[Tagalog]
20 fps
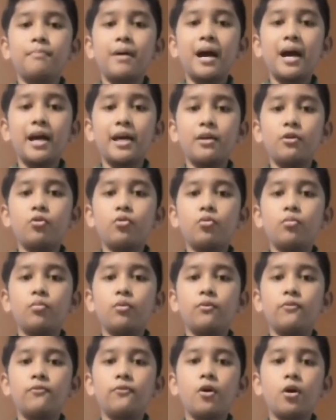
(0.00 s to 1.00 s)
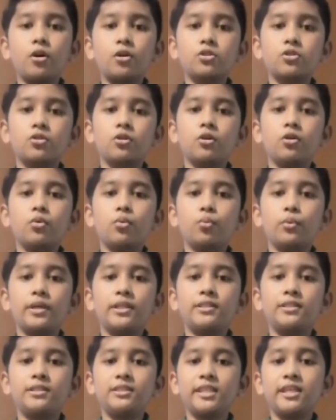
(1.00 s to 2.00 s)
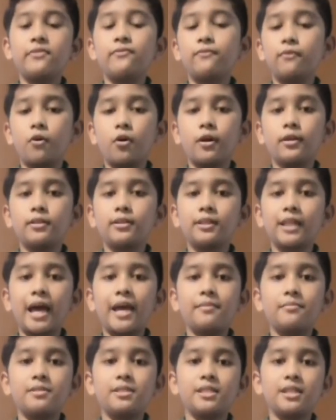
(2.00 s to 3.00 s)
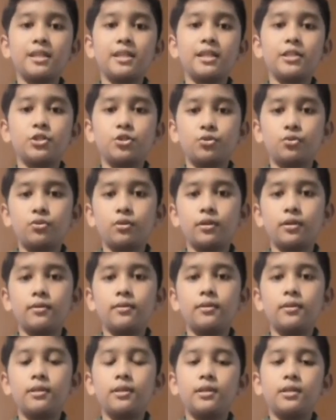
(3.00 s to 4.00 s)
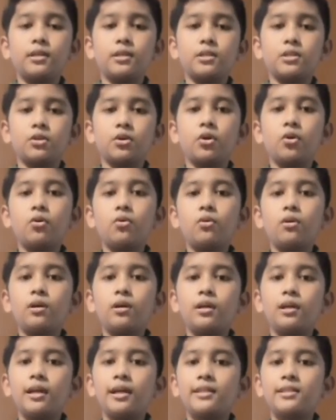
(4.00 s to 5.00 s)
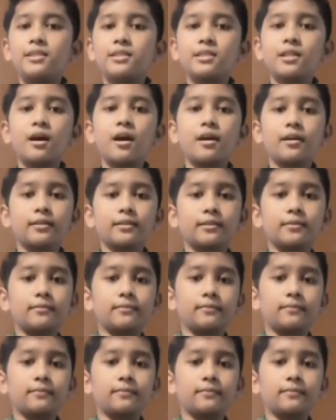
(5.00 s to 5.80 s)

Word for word: Bahay Kubo folk song with 3-4 time signature. So, let's start!